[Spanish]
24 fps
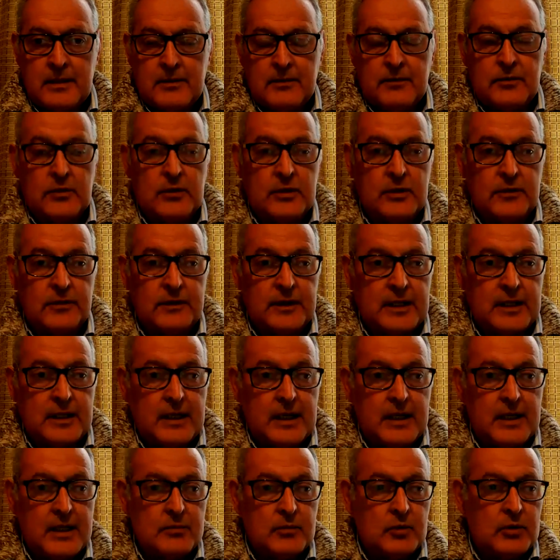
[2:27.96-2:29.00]

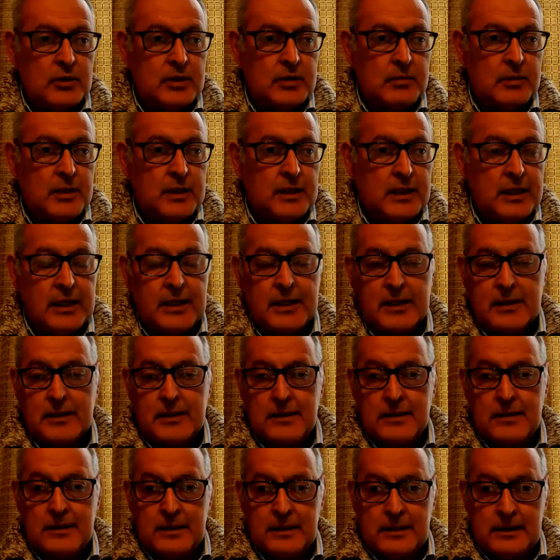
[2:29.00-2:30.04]
Fructificar, multiplicar,
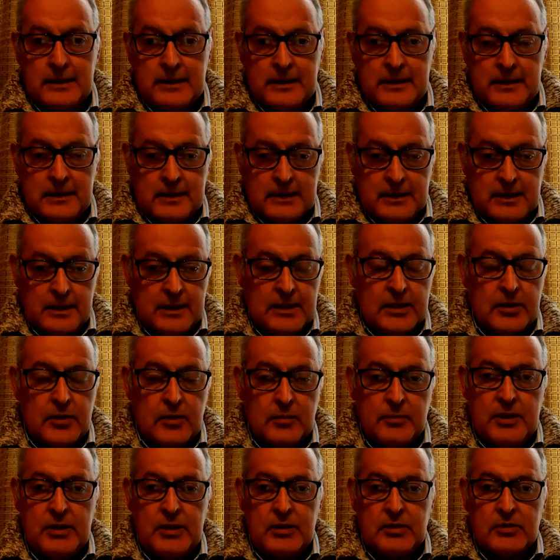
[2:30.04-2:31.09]
tener
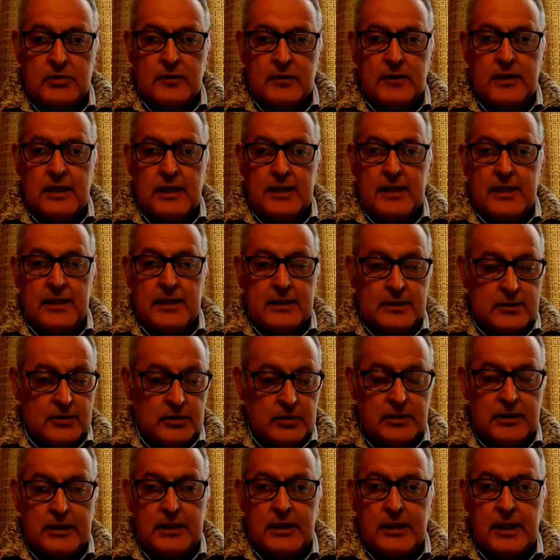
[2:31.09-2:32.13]
dominio sobre la
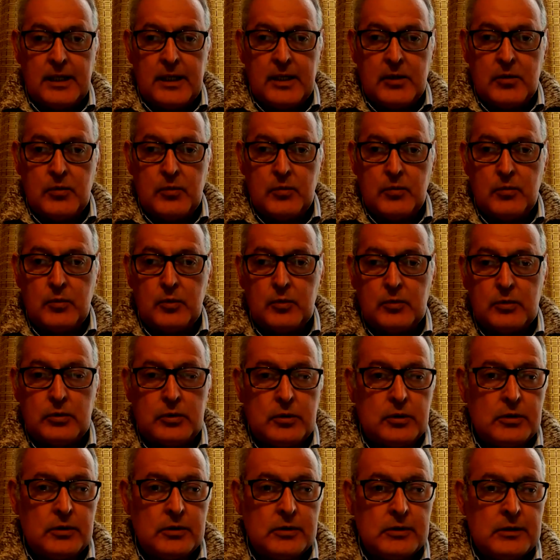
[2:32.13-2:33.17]
creación y crear un
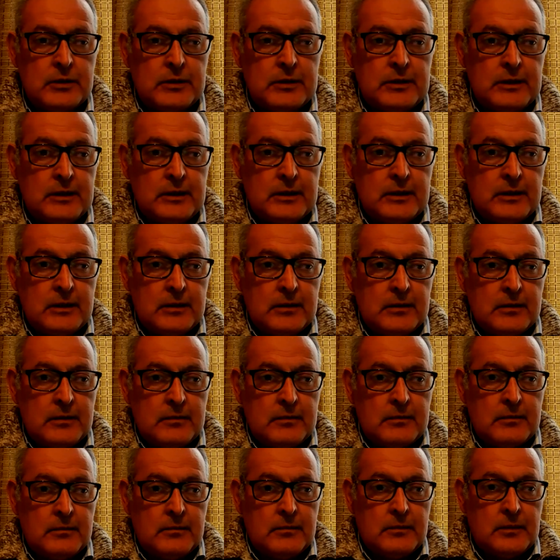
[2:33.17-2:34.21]
mundo
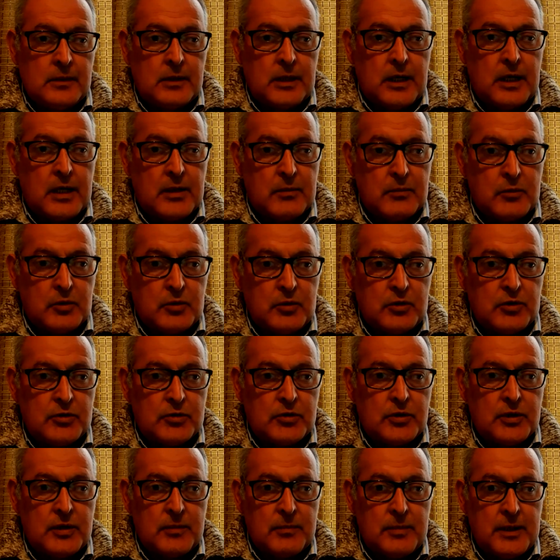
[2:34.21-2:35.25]

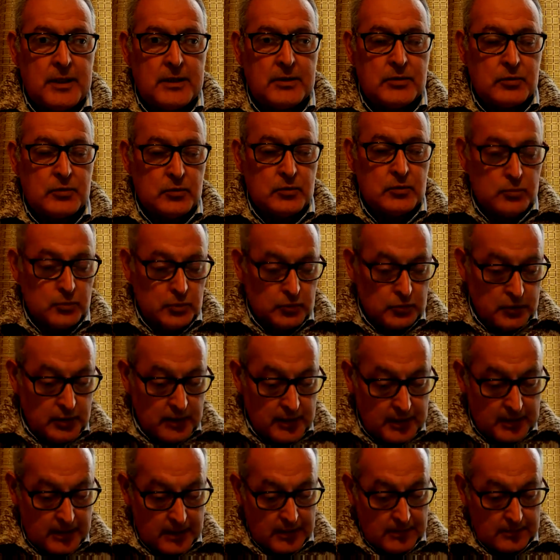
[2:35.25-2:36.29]
armonioso de paz, un mundo
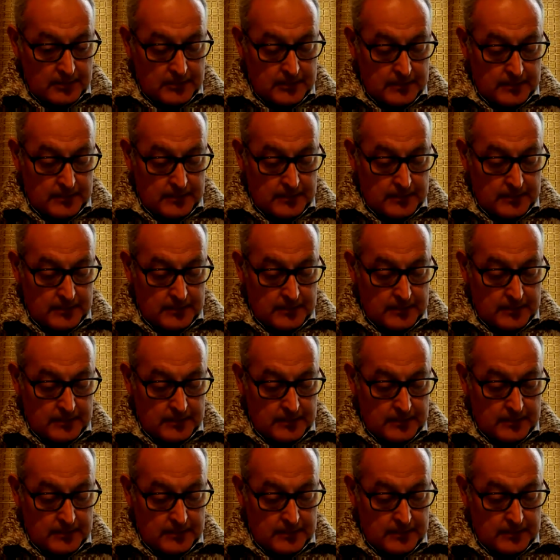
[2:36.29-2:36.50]
ideal.